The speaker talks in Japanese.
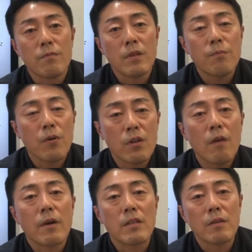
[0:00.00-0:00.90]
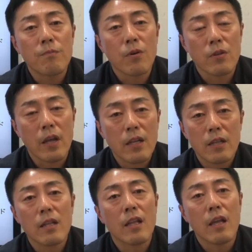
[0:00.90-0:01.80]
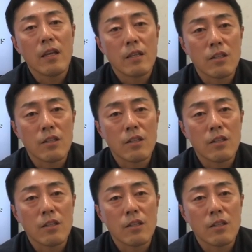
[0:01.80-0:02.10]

日本ではまあ日本のやり方で